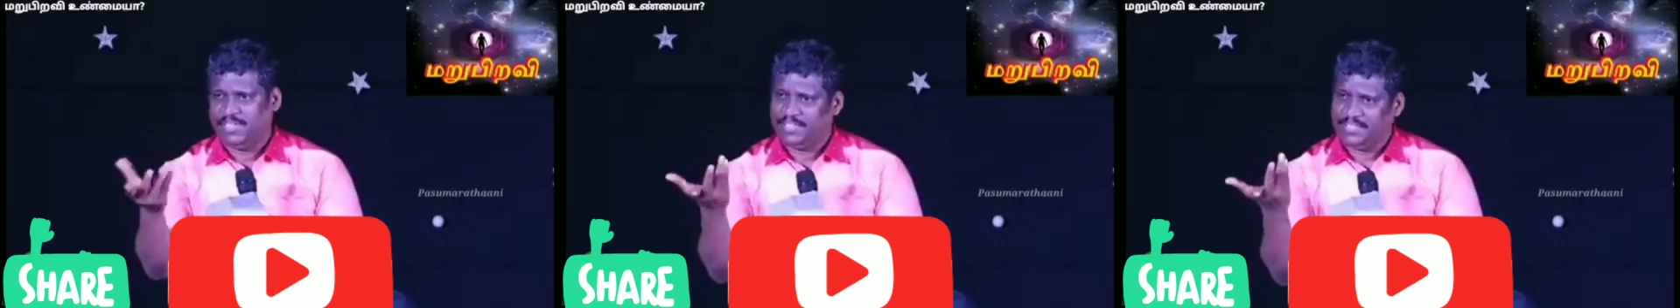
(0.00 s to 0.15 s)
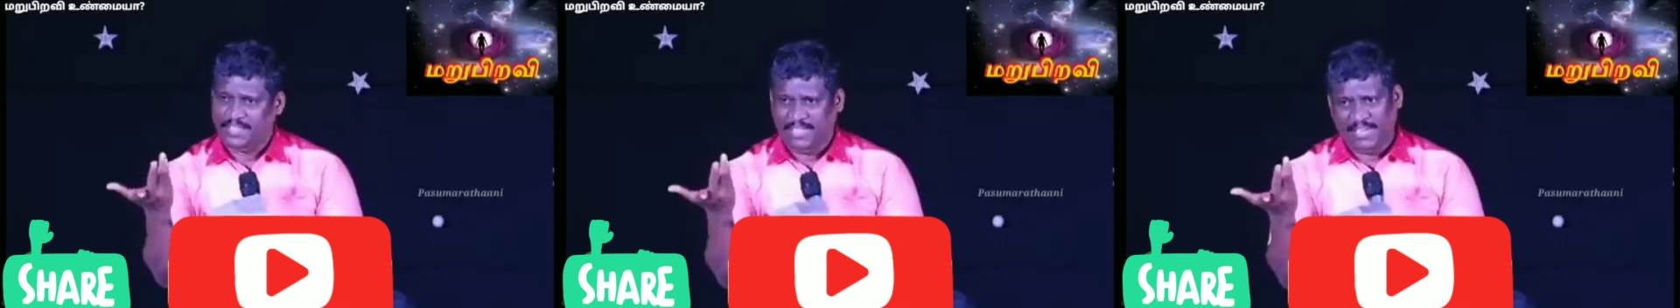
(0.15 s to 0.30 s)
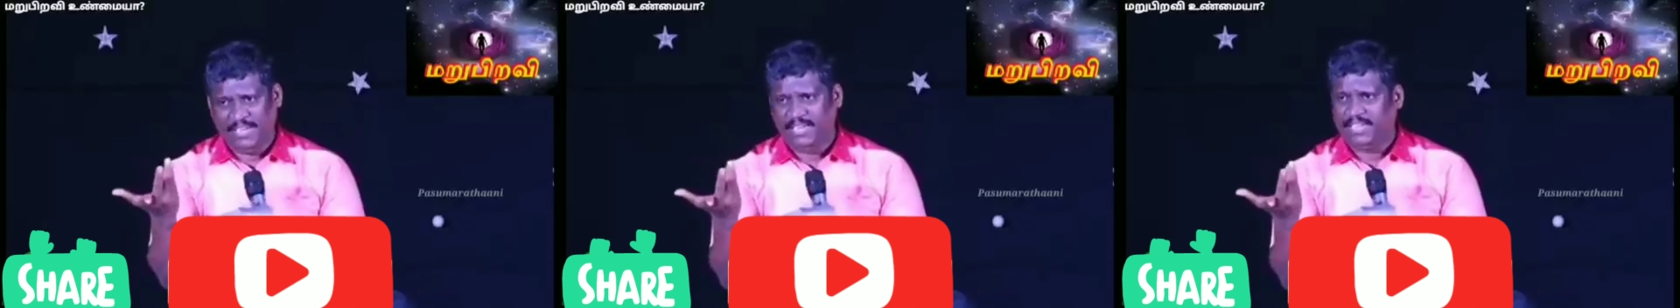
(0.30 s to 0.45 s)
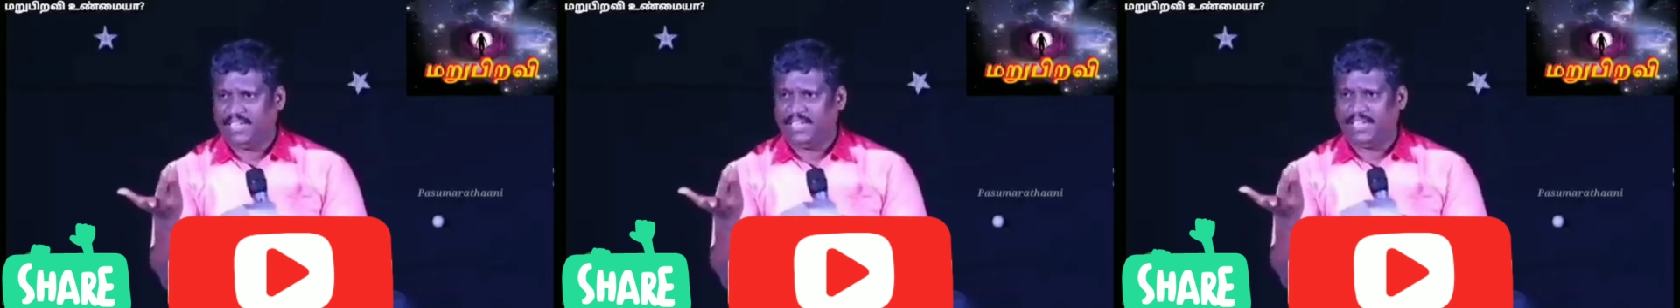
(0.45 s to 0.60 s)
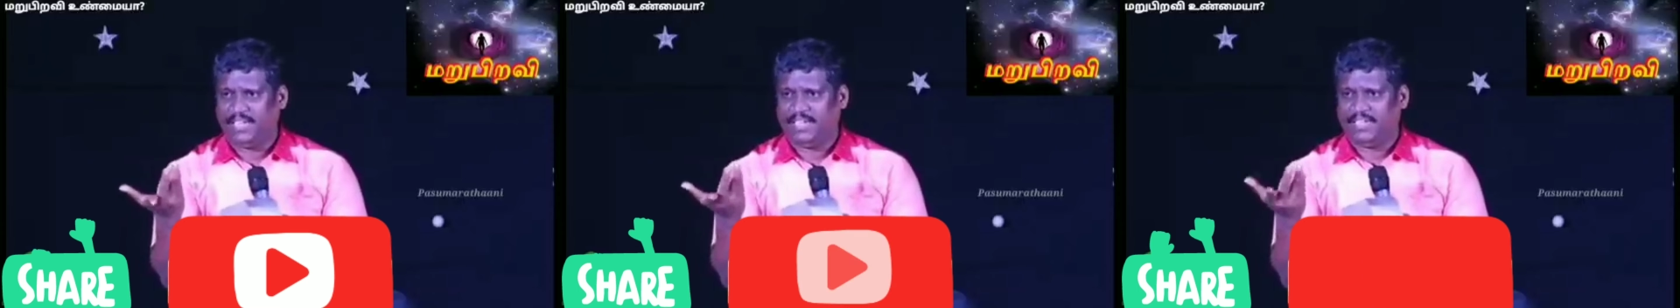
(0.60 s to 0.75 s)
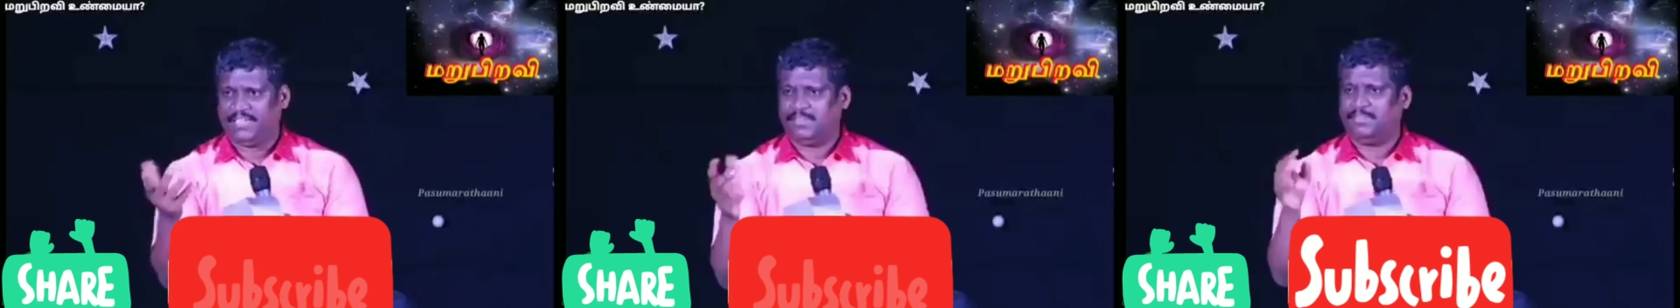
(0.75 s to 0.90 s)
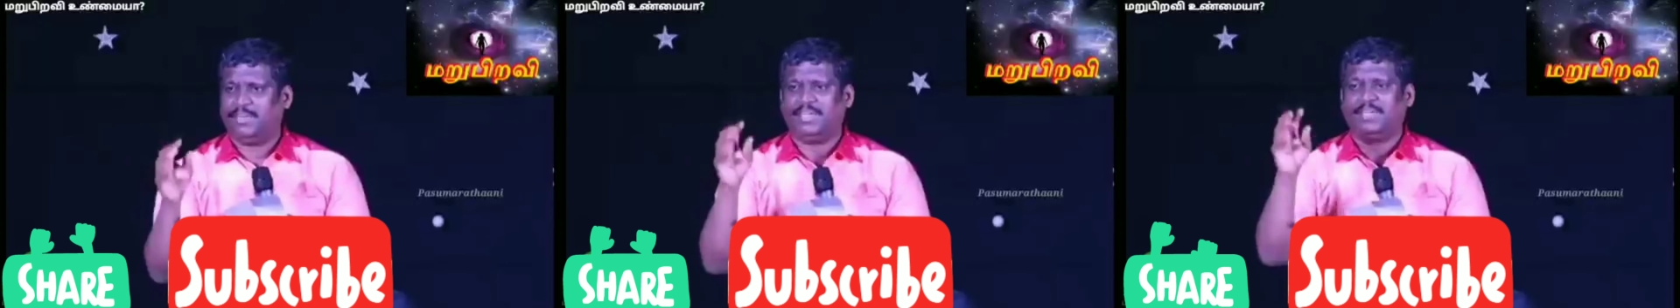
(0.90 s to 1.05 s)
தெரியலிங்க இந்த
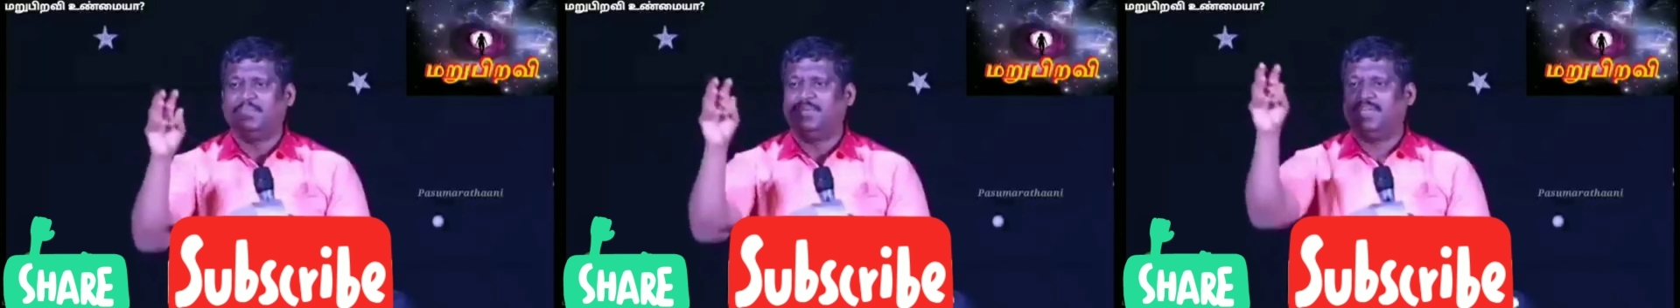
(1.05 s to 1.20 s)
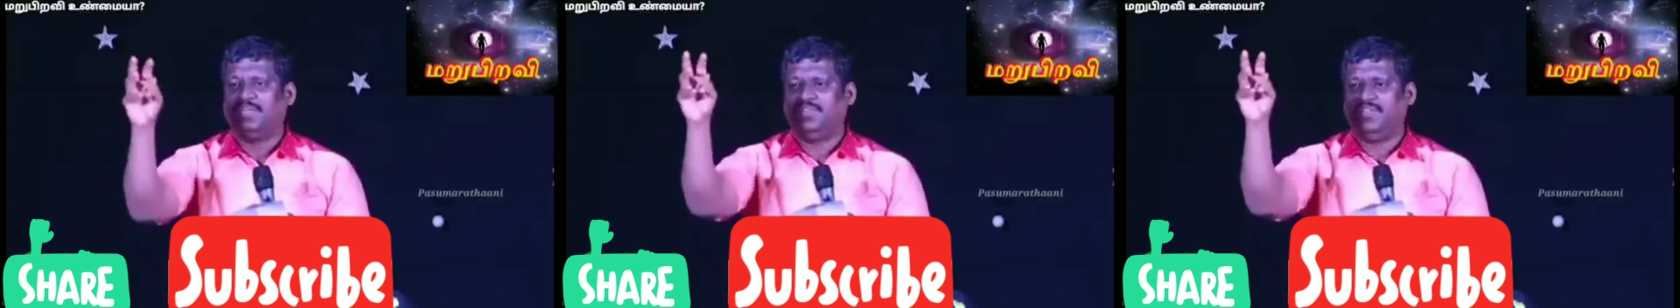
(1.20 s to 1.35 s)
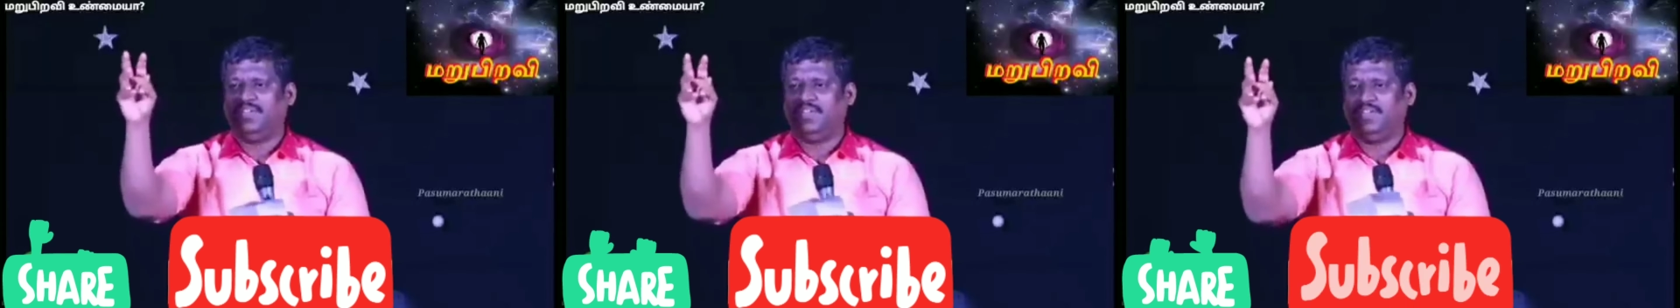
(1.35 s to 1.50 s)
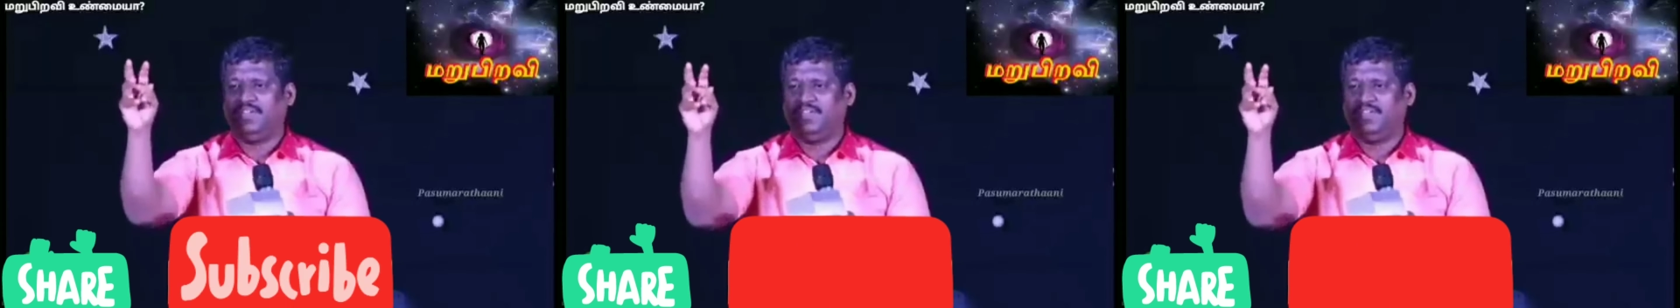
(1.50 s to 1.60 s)
மறுபிறவி